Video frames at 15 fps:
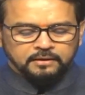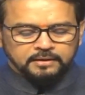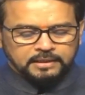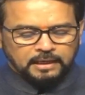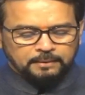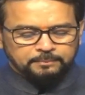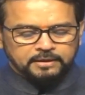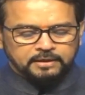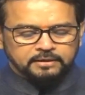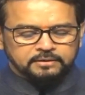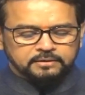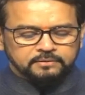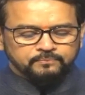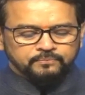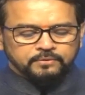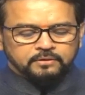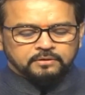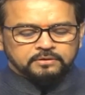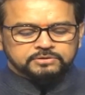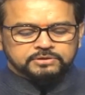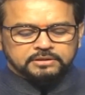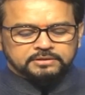कैबिनेट
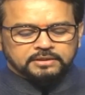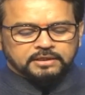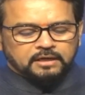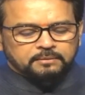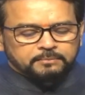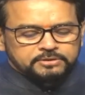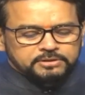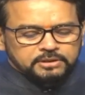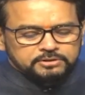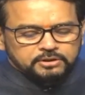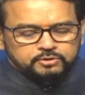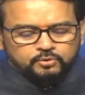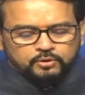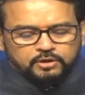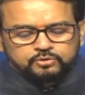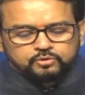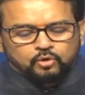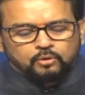चंद्रयान मिशन से जुड़े